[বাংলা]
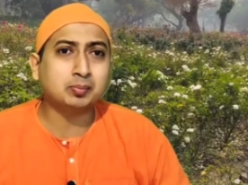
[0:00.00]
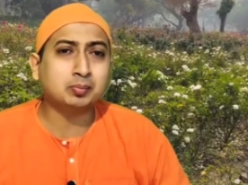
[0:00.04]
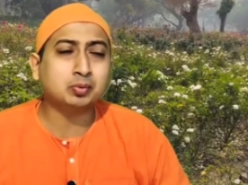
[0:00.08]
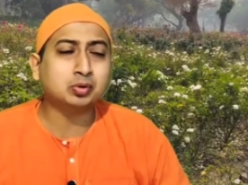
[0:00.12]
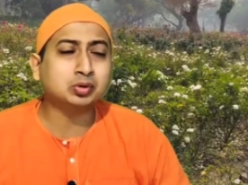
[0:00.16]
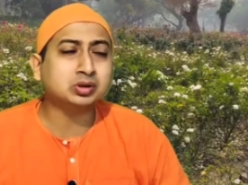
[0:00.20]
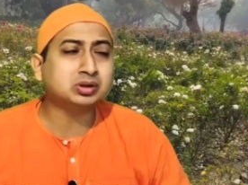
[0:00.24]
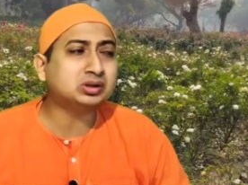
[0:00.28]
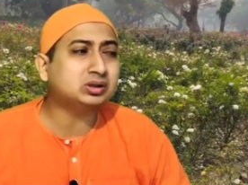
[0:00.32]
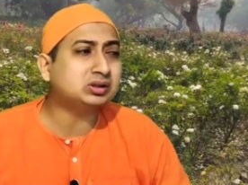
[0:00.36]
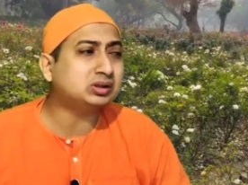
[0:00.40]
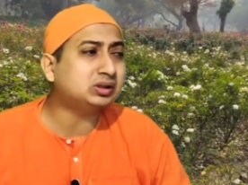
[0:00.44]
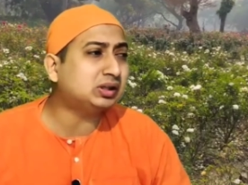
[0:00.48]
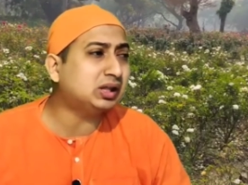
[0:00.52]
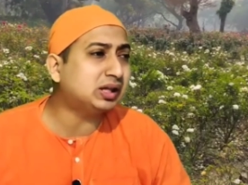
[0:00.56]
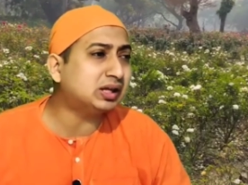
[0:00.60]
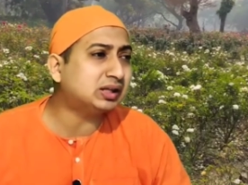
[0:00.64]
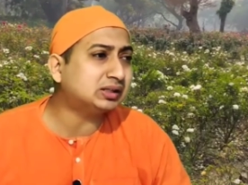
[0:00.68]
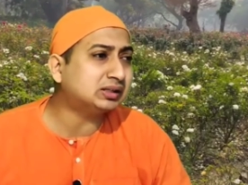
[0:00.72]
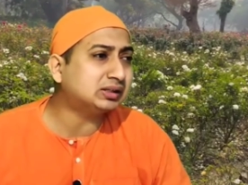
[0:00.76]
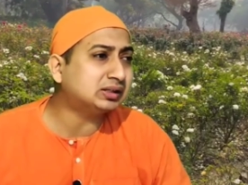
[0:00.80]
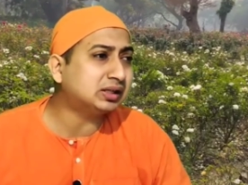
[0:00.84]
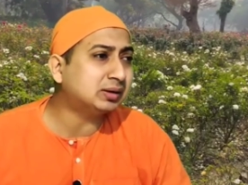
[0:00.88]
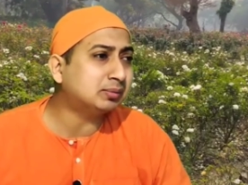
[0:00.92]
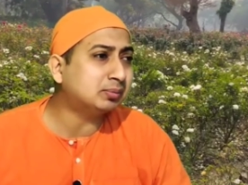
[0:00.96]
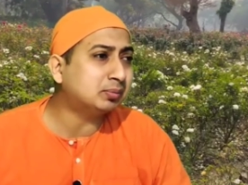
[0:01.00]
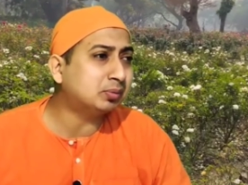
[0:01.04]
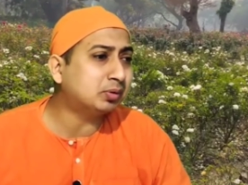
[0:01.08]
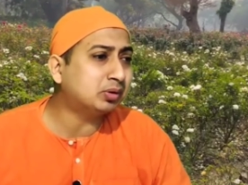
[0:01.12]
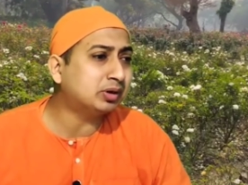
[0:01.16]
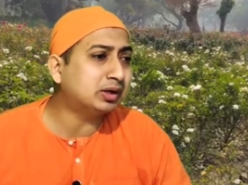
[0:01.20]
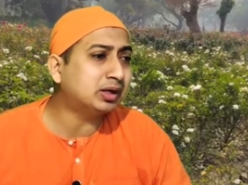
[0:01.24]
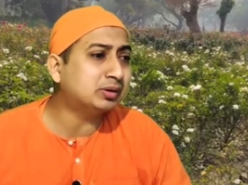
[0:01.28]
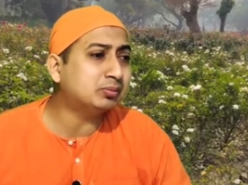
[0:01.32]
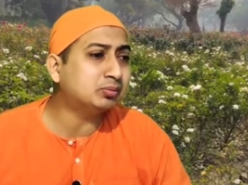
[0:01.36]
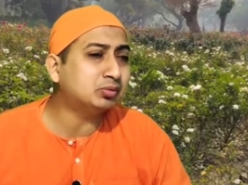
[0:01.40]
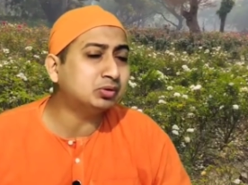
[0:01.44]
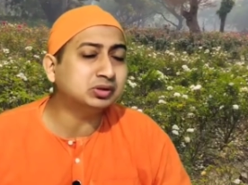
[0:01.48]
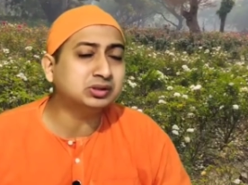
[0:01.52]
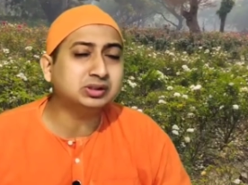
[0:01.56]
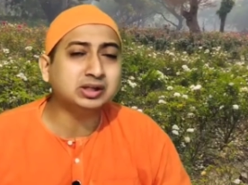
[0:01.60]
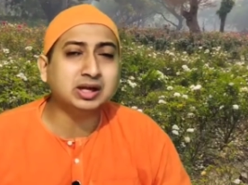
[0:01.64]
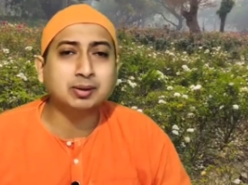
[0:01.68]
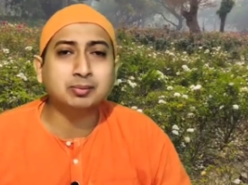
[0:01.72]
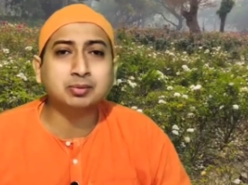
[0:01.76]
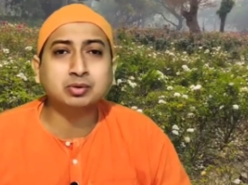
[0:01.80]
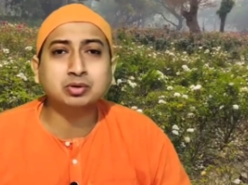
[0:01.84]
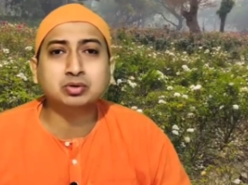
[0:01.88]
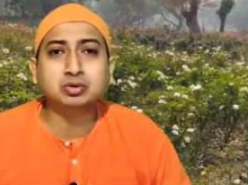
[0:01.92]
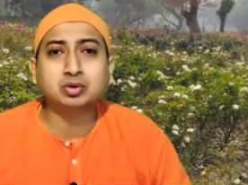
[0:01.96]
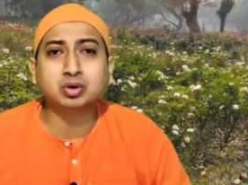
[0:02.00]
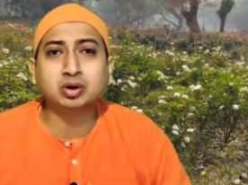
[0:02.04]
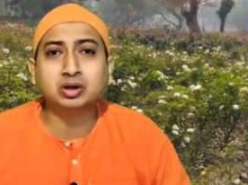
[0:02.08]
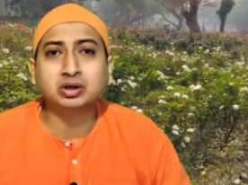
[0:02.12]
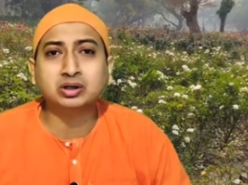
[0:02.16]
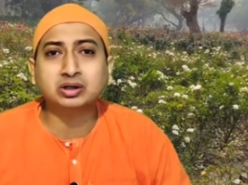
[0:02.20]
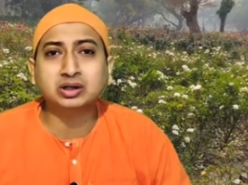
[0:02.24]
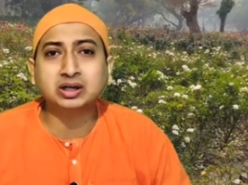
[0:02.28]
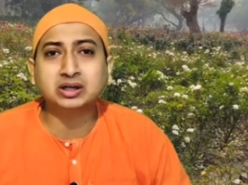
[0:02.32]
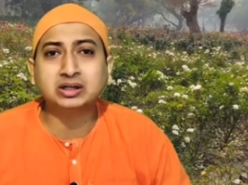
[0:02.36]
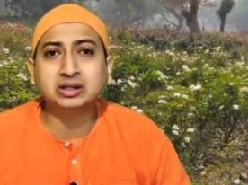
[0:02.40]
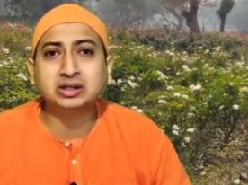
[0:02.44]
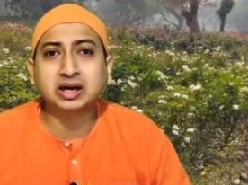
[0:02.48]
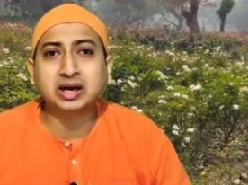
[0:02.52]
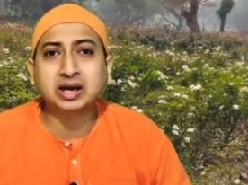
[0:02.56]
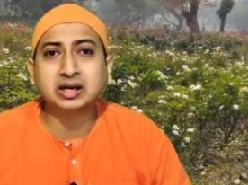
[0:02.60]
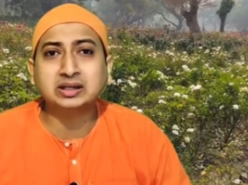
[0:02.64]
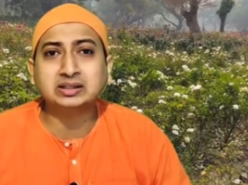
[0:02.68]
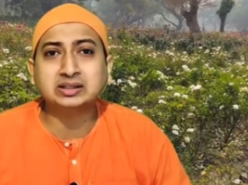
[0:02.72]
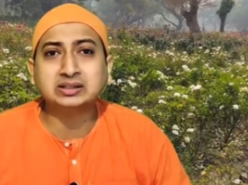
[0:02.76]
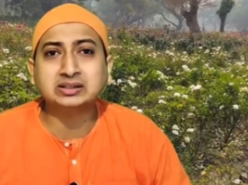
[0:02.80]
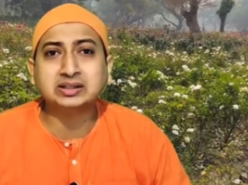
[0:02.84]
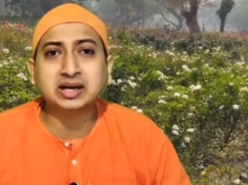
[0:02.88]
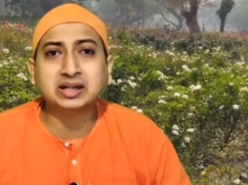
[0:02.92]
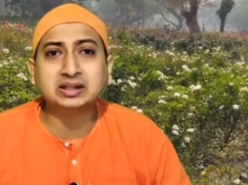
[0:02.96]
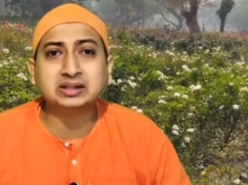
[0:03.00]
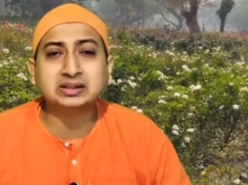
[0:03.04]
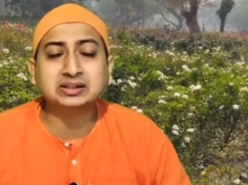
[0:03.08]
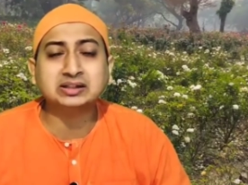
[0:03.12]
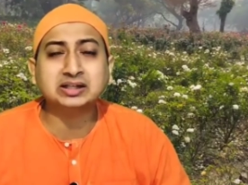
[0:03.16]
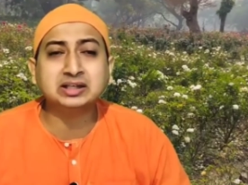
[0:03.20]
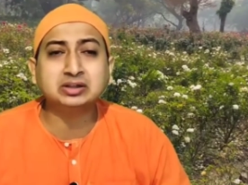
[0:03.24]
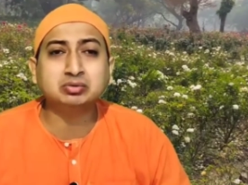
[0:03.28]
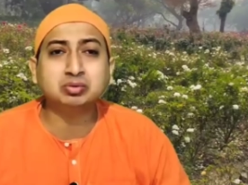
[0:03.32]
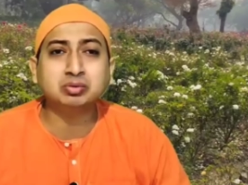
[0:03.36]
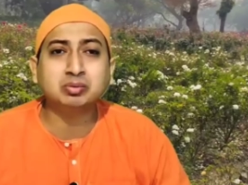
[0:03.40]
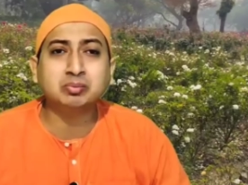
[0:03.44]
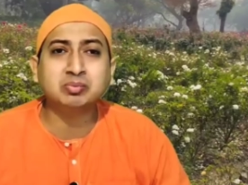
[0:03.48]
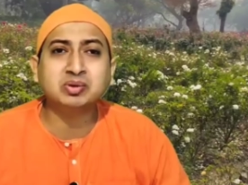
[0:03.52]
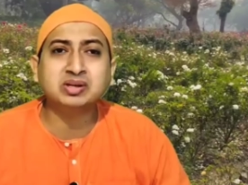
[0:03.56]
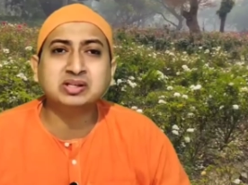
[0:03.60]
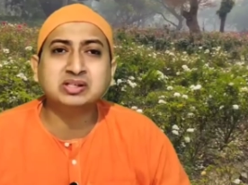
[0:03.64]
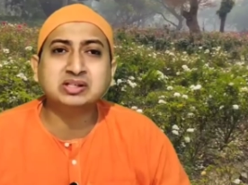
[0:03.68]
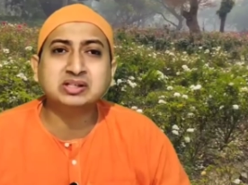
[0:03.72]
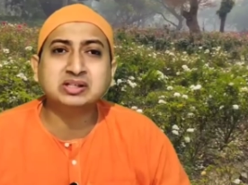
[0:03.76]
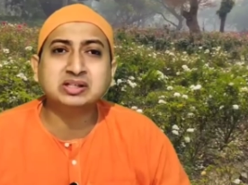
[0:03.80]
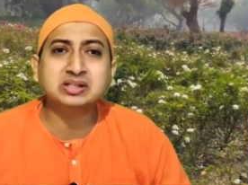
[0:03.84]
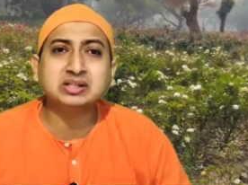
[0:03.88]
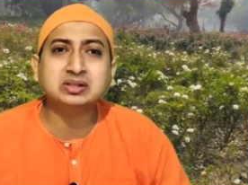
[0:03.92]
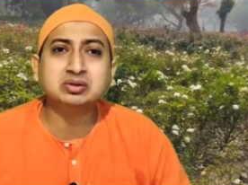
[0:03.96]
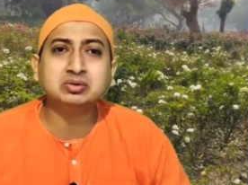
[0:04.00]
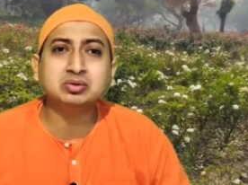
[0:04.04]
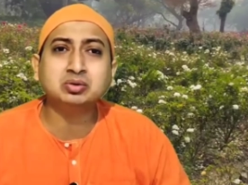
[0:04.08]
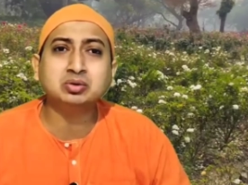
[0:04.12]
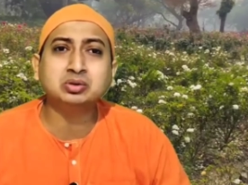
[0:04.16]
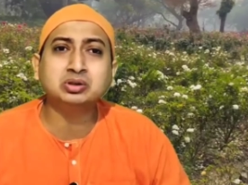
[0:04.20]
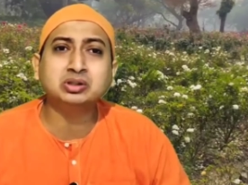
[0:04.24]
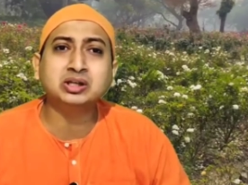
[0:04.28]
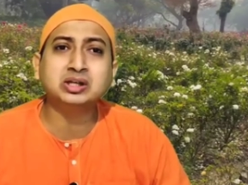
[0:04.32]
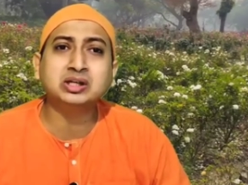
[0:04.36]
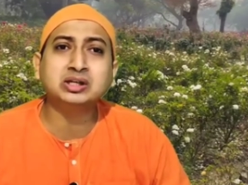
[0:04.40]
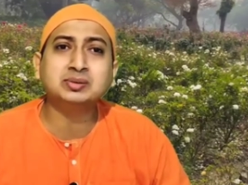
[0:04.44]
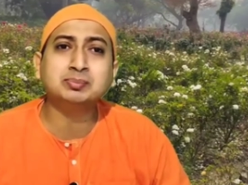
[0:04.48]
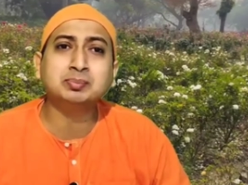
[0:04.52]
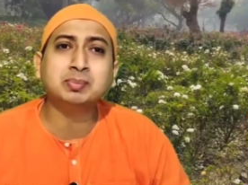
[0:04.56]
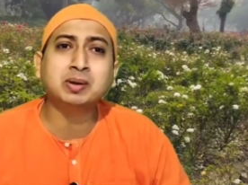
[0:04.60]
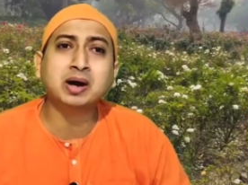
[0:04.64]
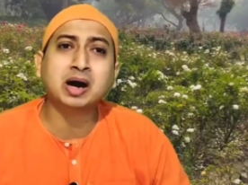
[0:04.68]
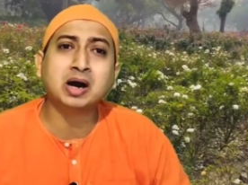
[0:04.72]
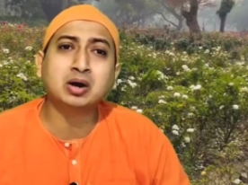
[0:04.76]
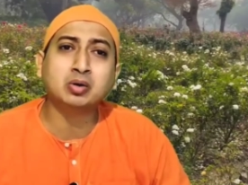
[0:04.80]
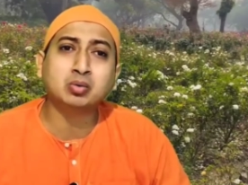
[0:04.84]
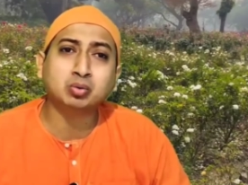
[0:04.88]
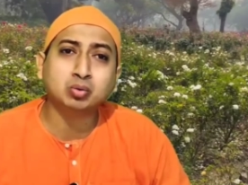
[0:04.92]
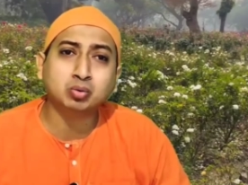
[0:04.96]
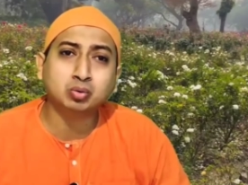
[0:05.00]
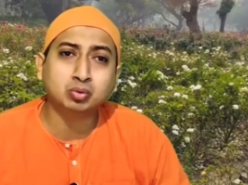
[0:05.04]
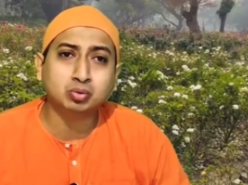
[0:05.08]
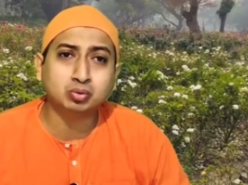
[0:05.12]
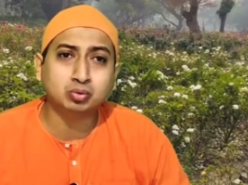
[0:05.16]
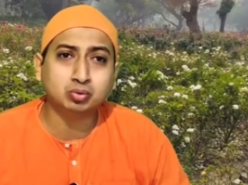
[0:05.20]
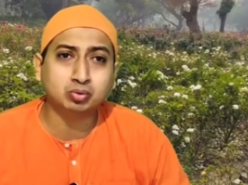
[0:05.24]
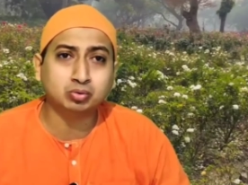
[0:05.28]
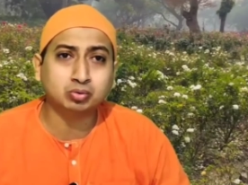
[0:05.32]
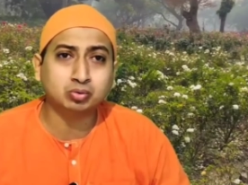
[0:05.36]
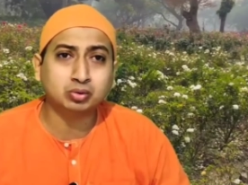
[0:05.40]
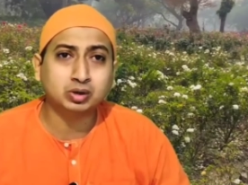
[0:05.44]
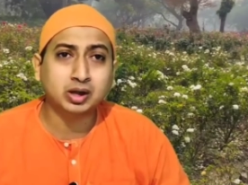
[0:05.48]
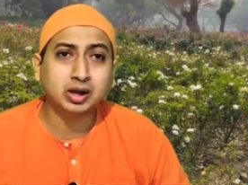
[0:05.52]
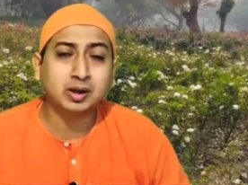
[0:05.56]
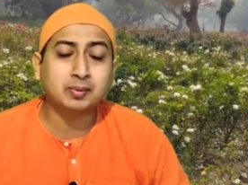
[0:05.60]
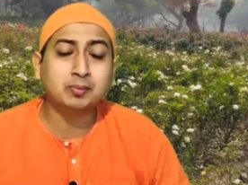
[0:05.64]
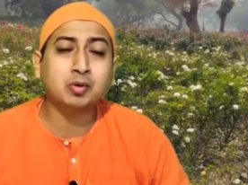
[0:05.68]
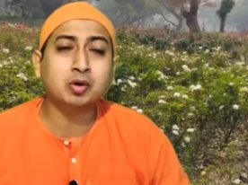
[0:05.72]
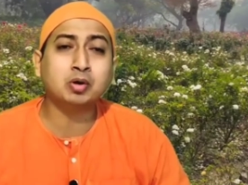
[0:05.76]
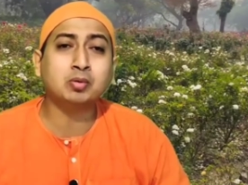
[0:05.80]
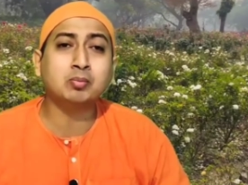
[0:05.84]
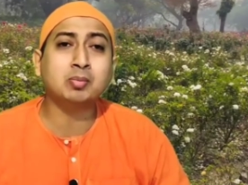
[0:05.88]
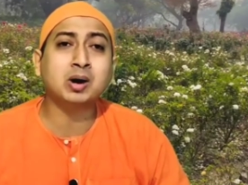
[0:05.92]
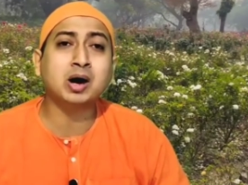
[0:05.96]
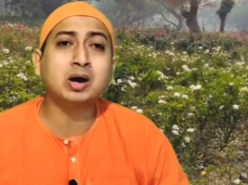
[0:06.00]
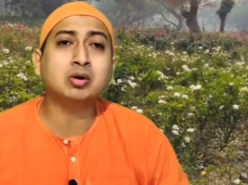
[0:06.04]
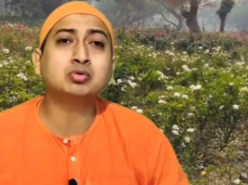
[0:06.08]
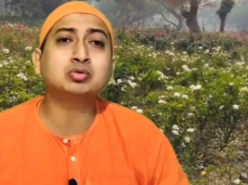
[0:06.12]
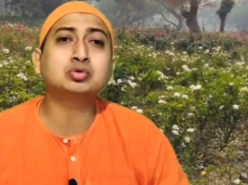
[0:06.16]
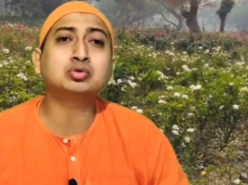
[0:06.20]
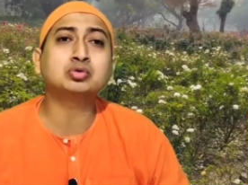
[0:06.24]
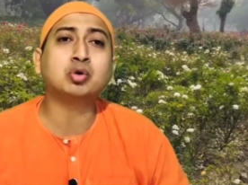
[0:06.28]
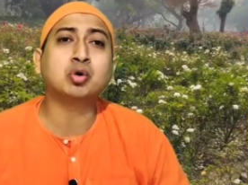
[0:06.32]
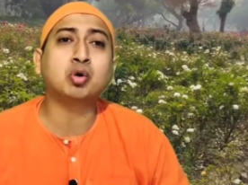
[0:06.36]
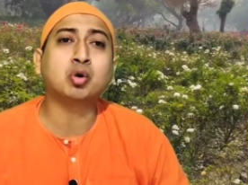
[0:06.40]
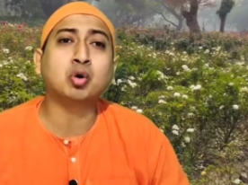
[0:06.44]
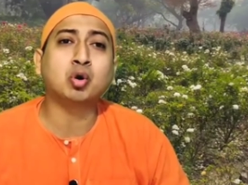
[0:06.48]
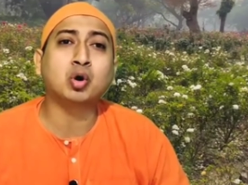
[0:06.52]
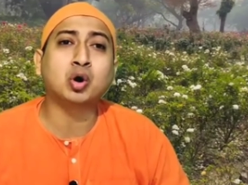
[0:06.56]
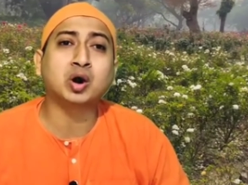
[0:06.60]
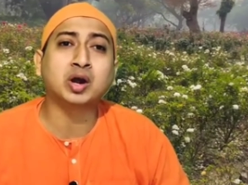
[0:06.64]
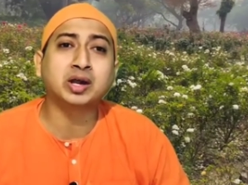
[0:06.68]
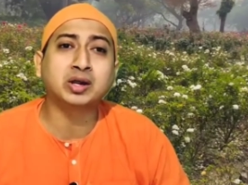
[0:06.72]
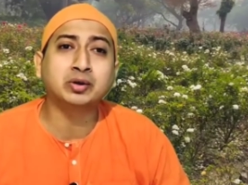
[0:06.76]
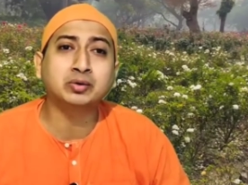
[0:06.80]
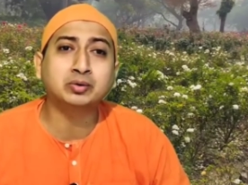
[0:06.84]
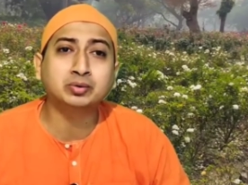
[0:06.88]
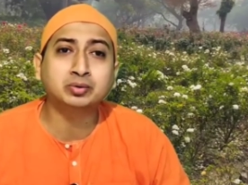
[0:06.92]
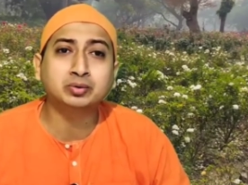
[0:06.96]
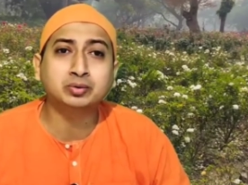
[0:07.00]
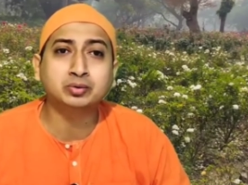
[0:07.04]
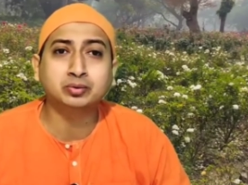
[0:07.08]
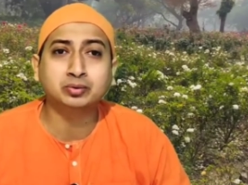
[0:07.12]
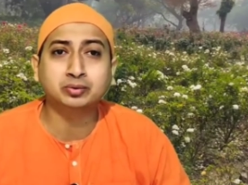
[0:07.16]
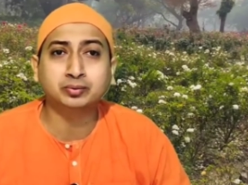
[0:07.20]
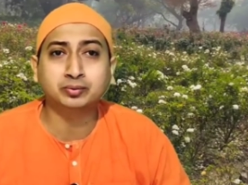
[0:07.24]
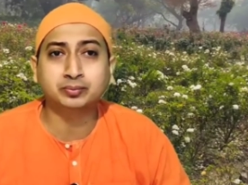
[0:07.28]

প্রত্যেকটা বইয়ের মধ্যে এমন কন্টেন্ট আছে যার দিয়ে তুমি মিসলিড হতে পারো এবং মানুষ হয়ও